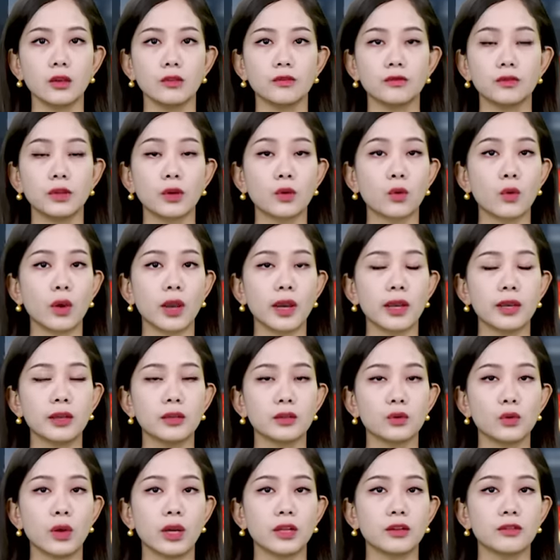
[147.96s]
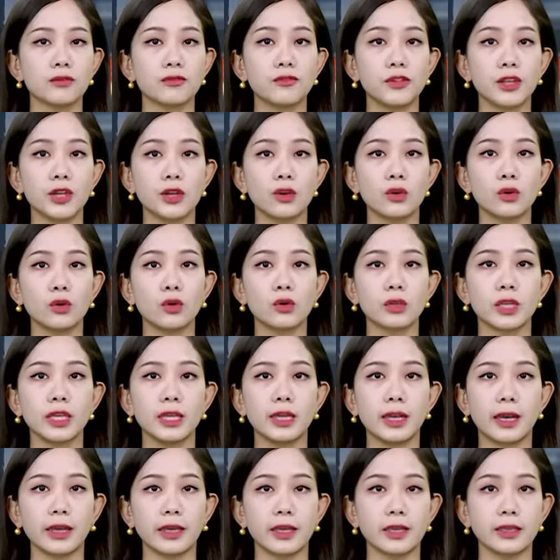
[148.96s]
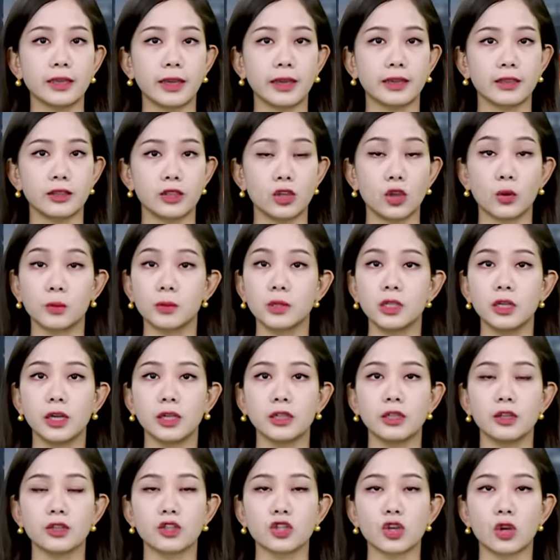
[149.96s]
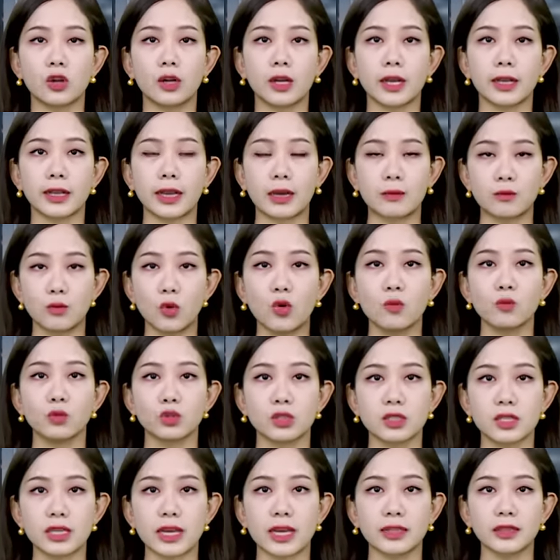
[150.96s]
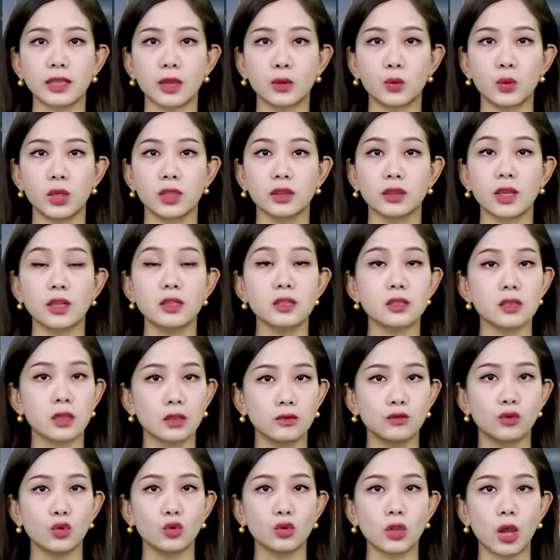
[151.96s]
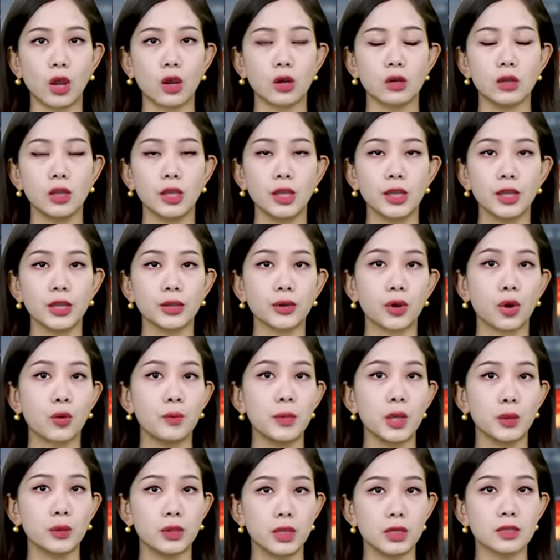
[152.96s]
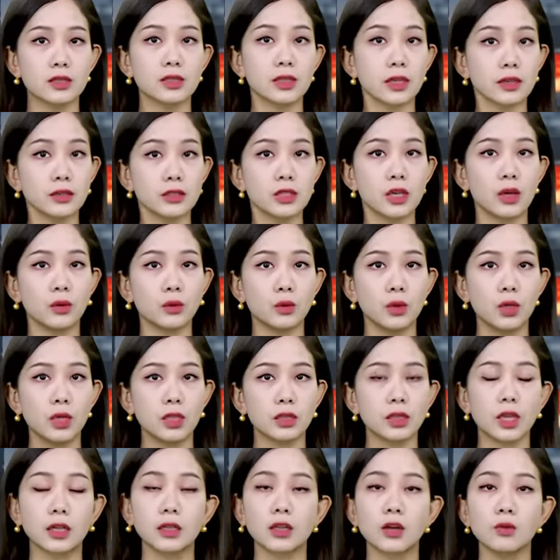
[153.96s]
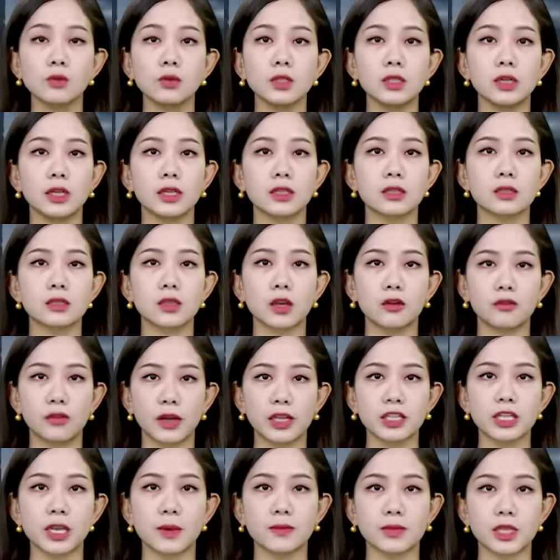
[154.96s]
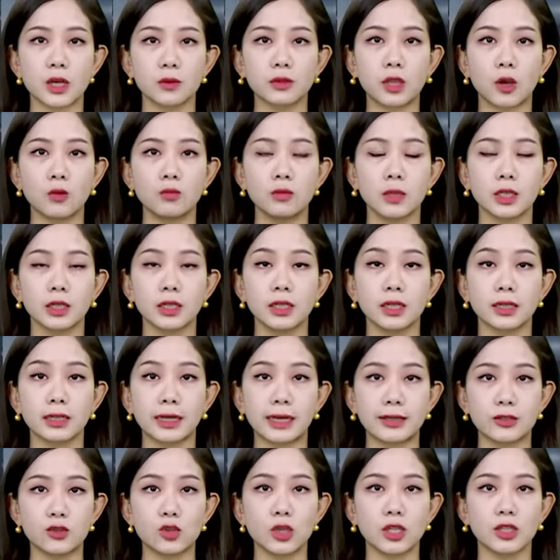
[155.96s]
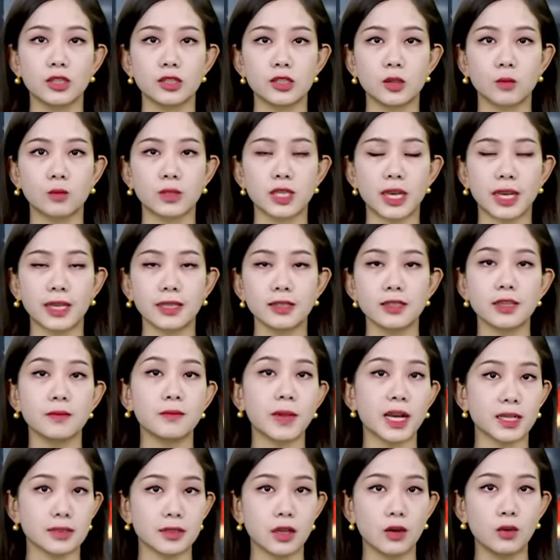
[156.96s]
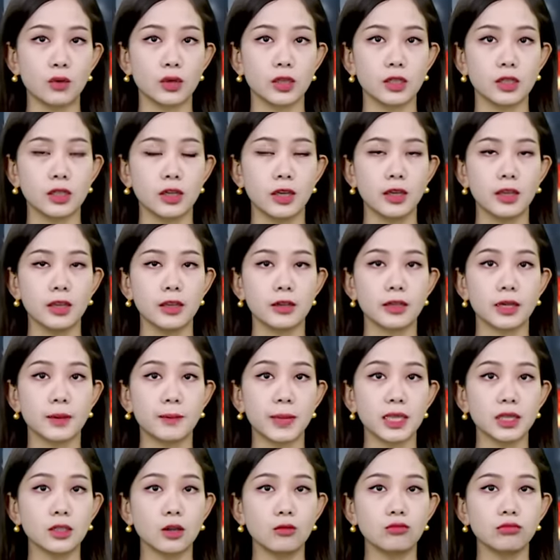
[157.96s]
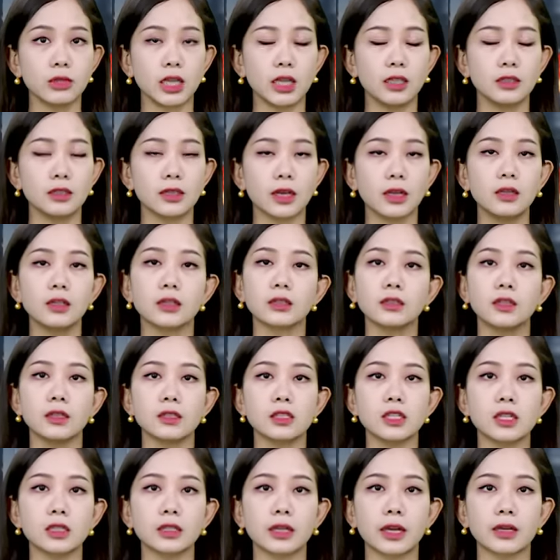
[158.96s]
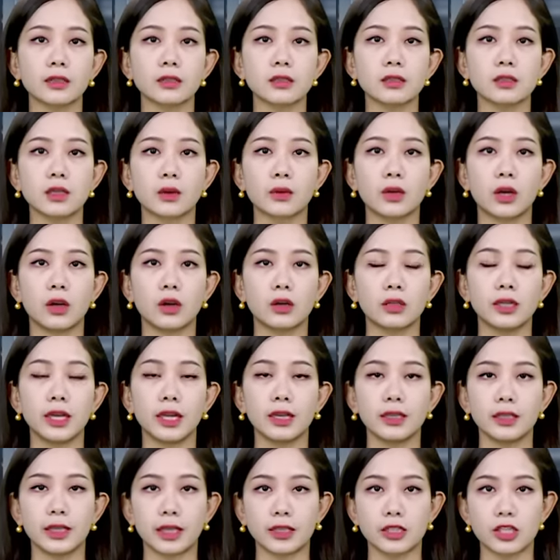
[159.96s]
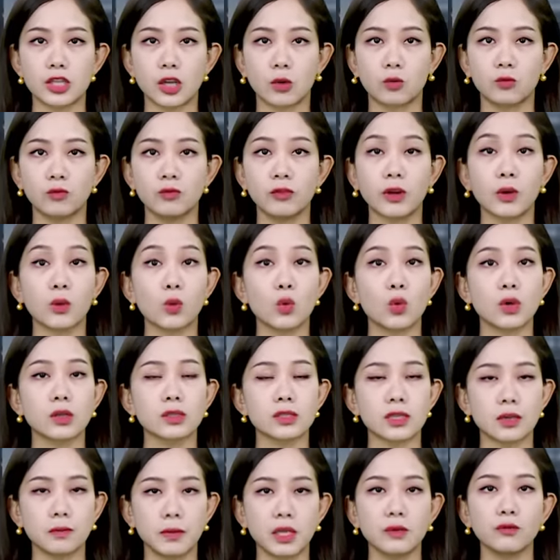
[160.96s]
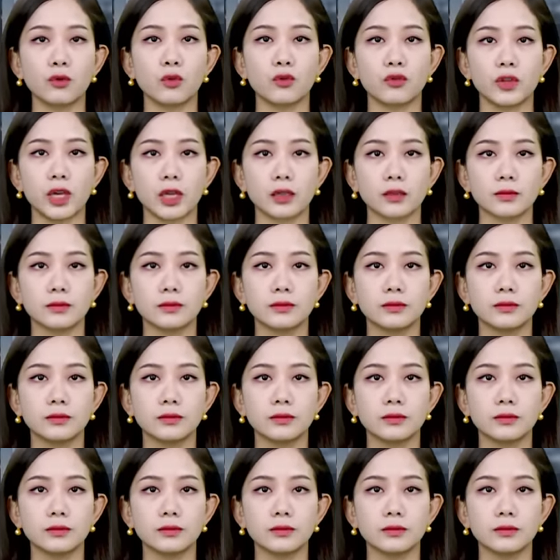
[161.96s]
Vừa qua, đoạn video ghi lại hình ảnh nhóm người được cho là cán bộ một xã tại huyện Tân Sơn, Phú Thọ có biểu hiện say rượu, tấn công người sau va chạm giao thông được lan truyền rộng rãi trên mạng xã hội. Nắm bắt thông tin, các lực lượng chức năng sau đó đã nhanh chóng vào cuộc xác minh vụ việc.